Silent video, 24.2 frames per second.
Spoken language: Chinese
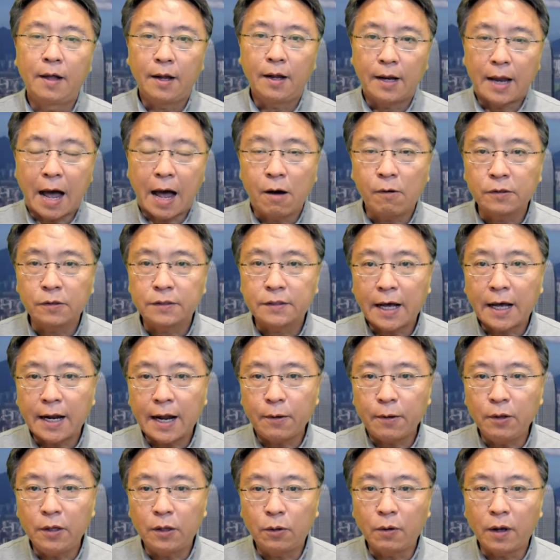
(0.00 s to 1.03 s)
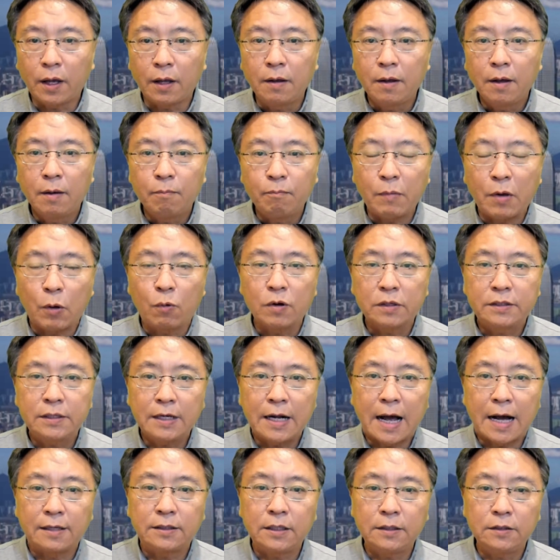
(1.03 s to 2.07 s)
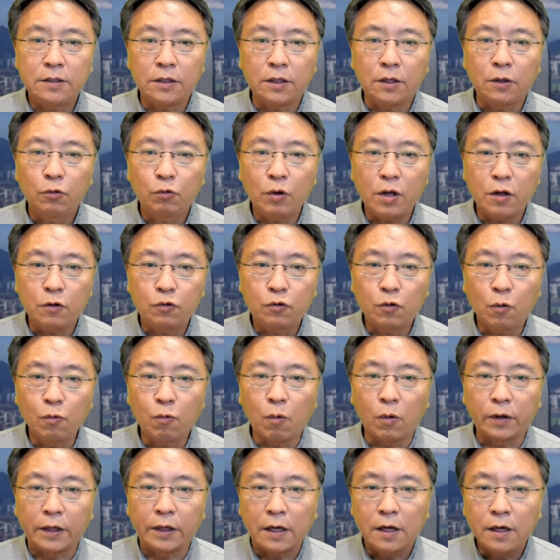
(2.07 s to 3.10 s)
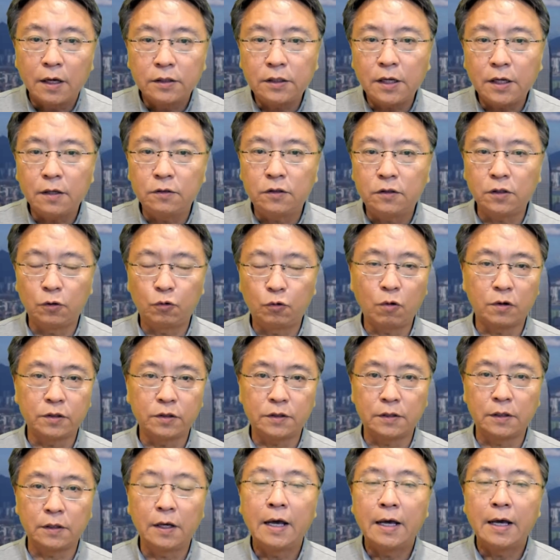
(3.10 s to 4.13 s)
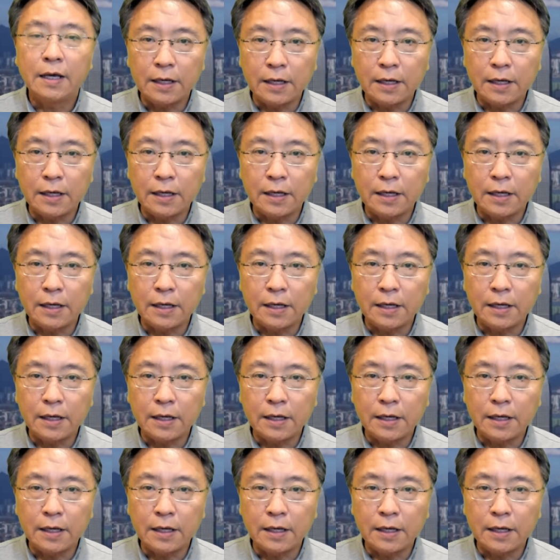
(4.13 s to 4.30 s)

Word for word: 然后再来应对。美国这两星期对中国的限制措施，